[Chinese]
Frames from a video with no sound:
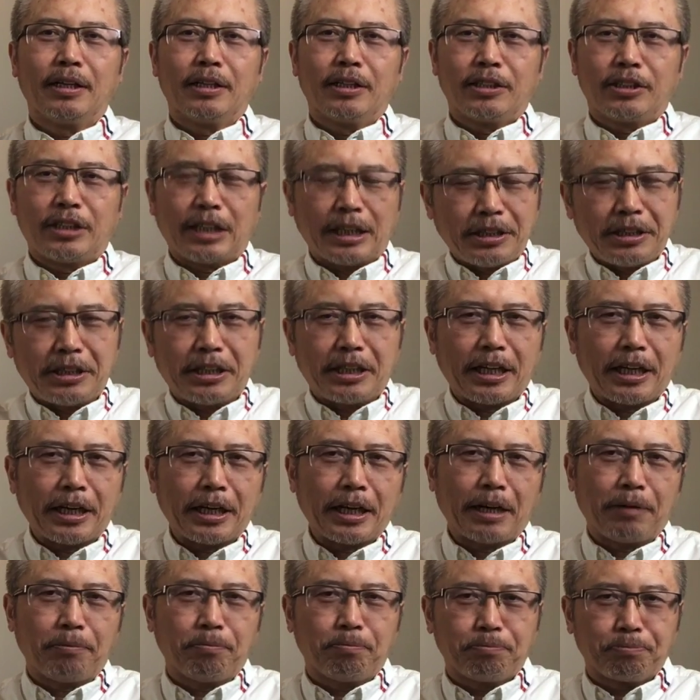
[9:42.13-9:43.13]
前几天
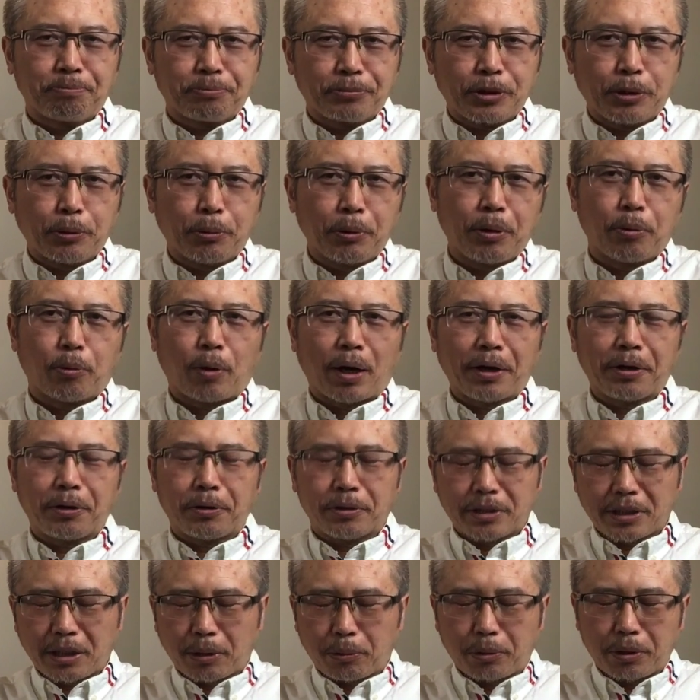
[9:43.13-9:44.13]
呢，有位网友
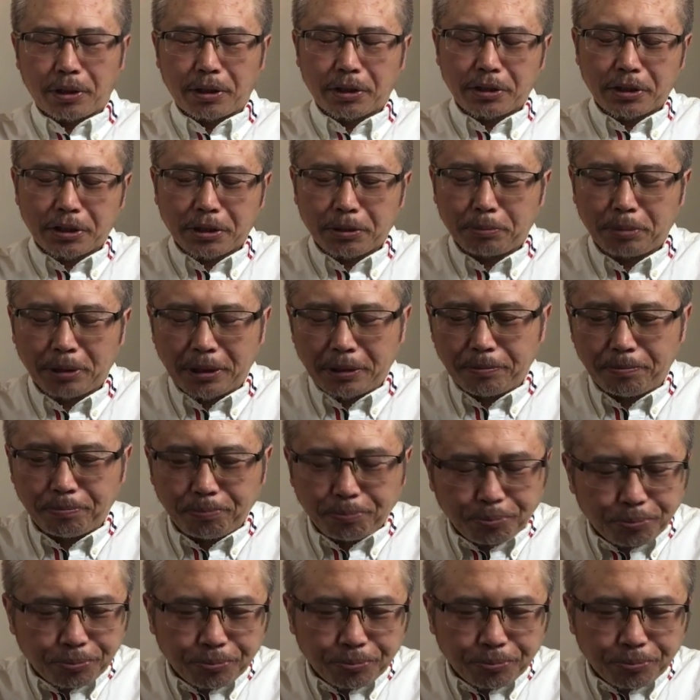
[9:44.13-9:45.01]
在我的视频